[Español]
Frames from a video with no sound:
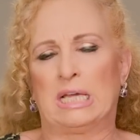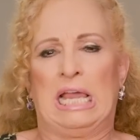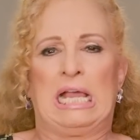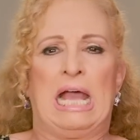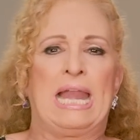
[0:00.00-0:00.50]

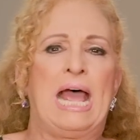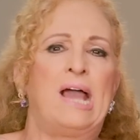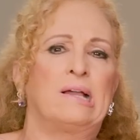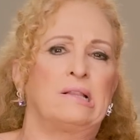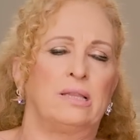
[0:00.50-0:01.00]
qué
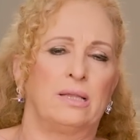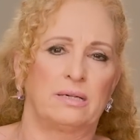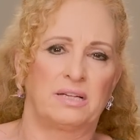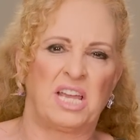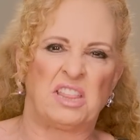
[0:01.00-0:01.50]
carácter,
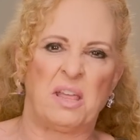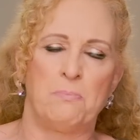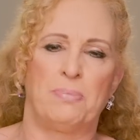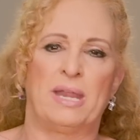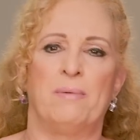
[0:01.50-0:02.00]
qué
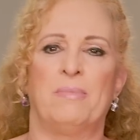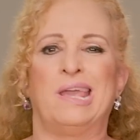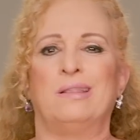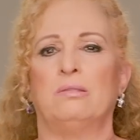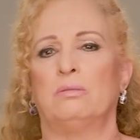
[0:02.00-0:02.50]

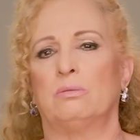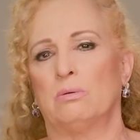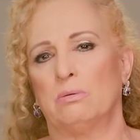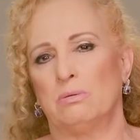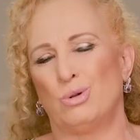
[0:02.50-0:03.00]

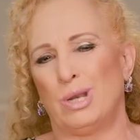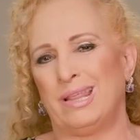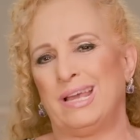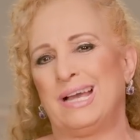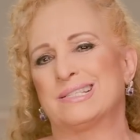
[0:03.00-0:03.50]
temperamento, no
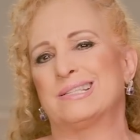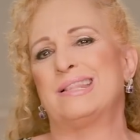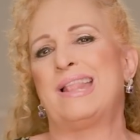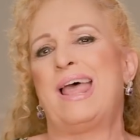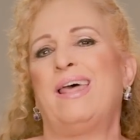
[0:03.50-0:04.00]
le digas
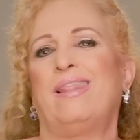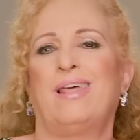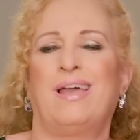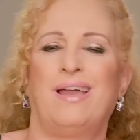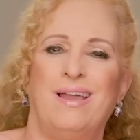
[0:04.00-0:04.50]

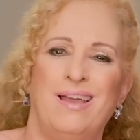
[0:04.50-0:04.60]
nada,